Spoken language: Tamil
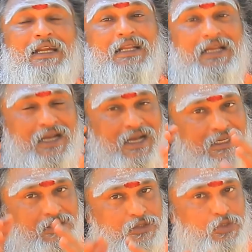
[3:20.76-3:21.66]
என்ற
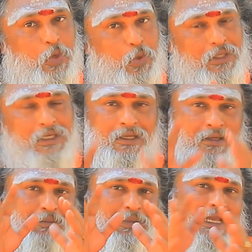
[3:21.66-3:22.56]
கருத்தோடு
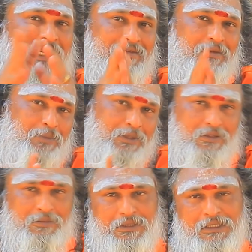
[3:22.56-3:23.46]
பெயரை வைப்பது
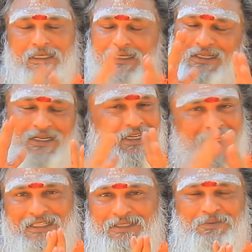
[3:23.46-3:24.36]
என்பது
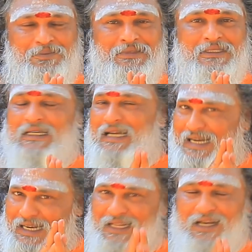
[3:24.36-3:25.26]
இருக்கிறது
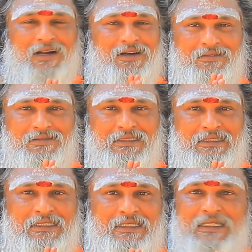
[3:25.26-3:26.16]
ஆனால்
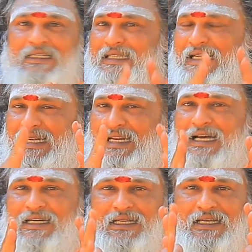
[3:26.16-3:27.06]
இது
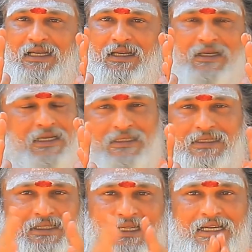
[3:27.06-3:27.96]
எல்லாம் நீங்கள்
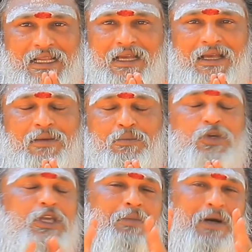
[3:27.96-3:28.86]
கேட்டுக்கிட்டீங்களா
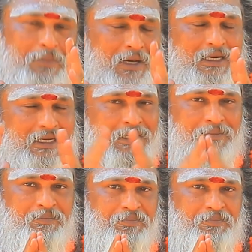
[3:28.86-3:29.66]
முக்கியமாக பாருங்கள்